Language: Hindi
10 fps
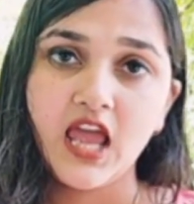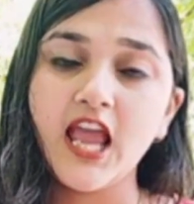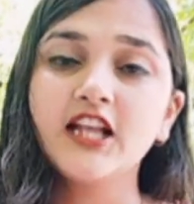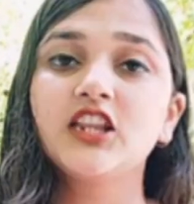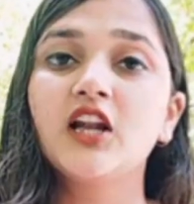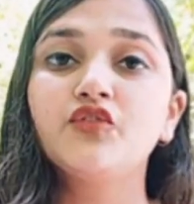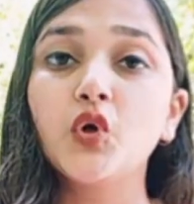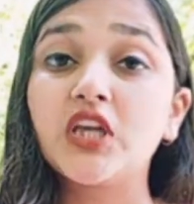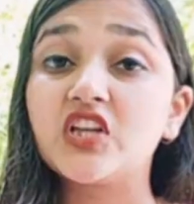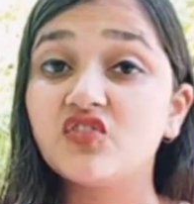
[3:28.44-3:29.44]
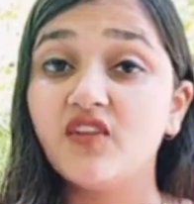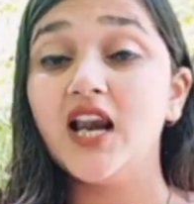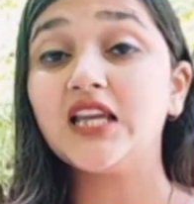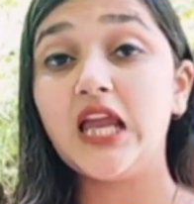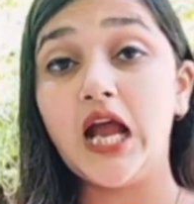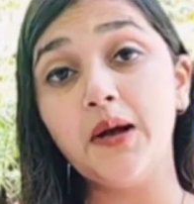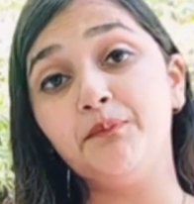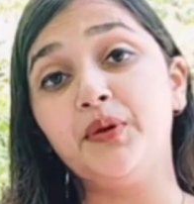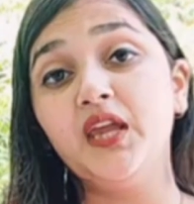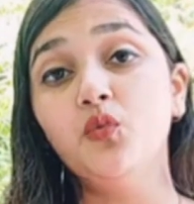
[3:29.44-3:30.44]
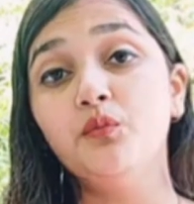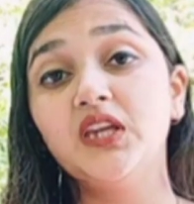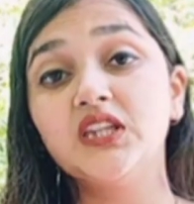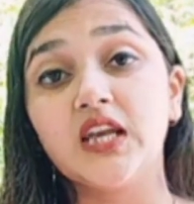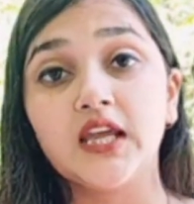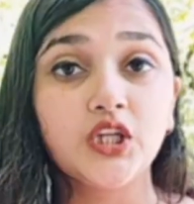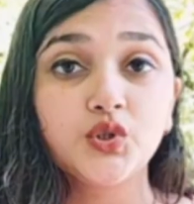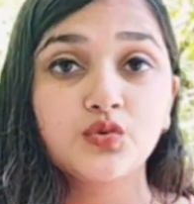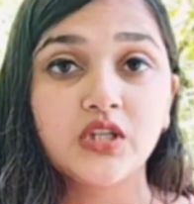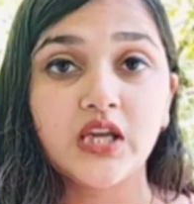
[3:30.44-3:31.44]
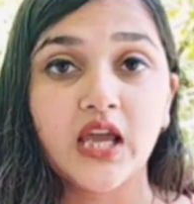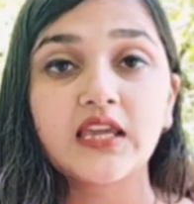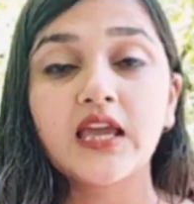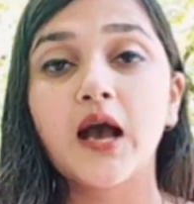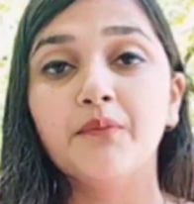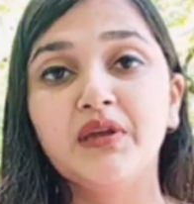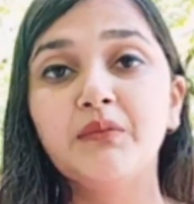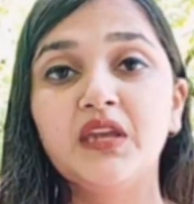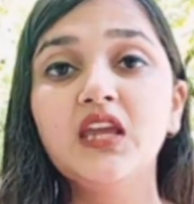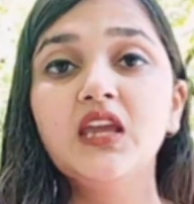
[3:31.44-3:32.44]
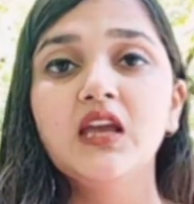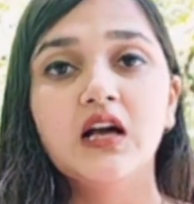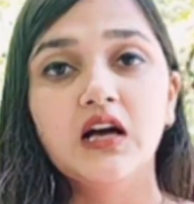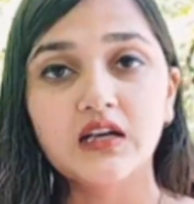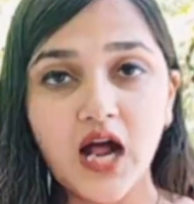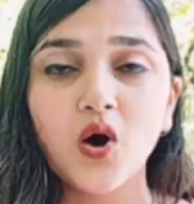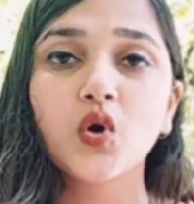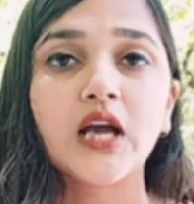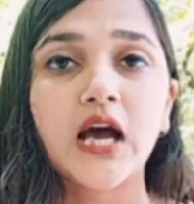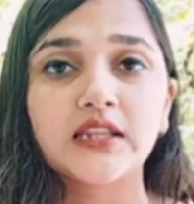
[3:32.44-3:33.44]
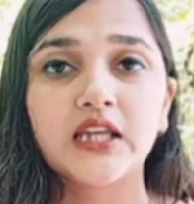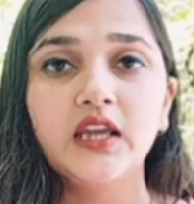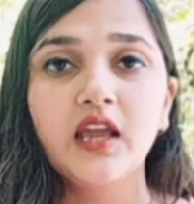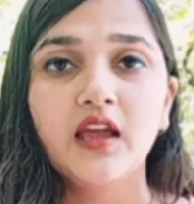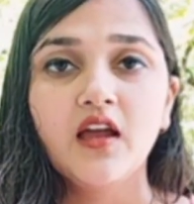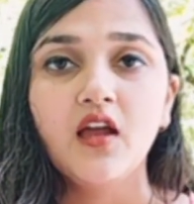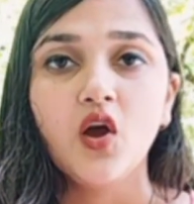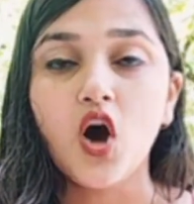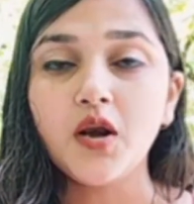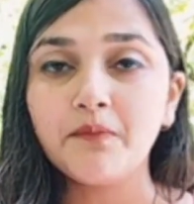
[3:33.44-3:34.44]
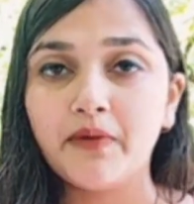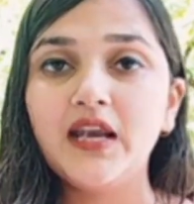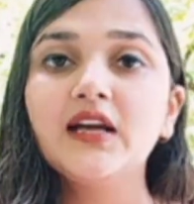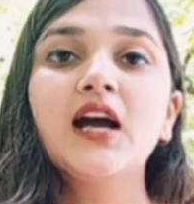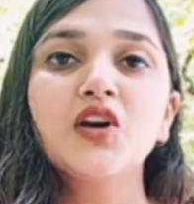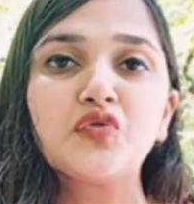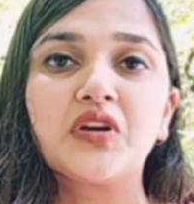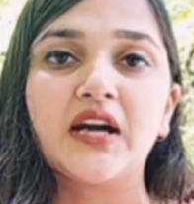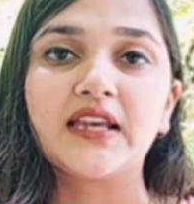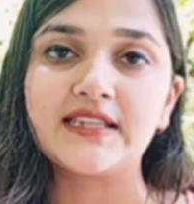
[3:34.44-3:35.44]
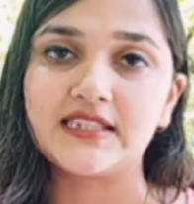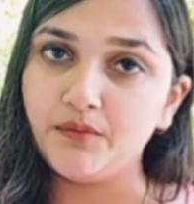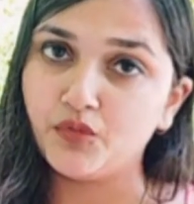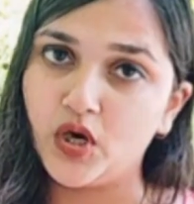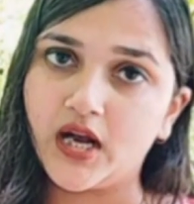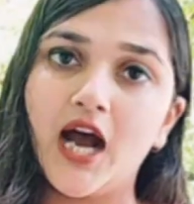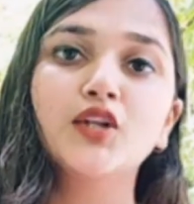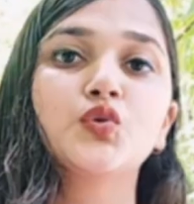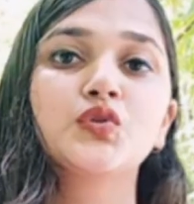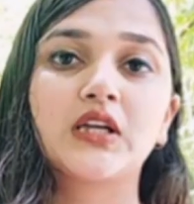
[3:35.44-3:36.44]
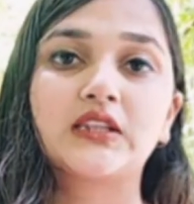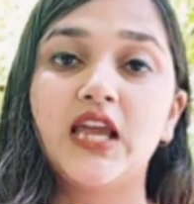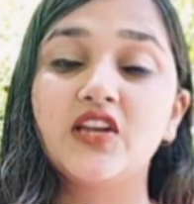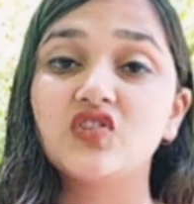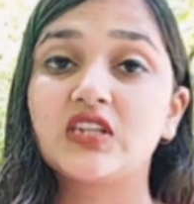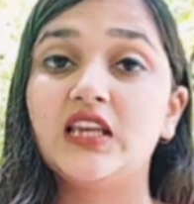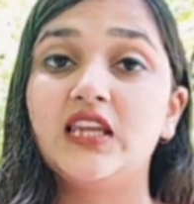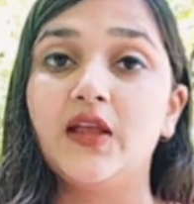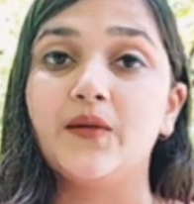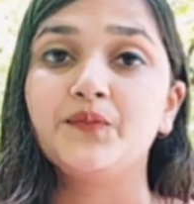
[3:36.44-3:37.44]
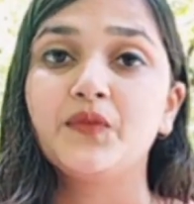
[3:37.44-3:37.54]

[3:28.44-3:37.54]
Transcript: एक तरफ तो केजरीवाल की अब भी उम्मीद नहीं टूटी है कि अभी भी राहुल गांधी और मल्लिकार्जुन खड़गे से मुलाकात हो सकती है जिसके लिए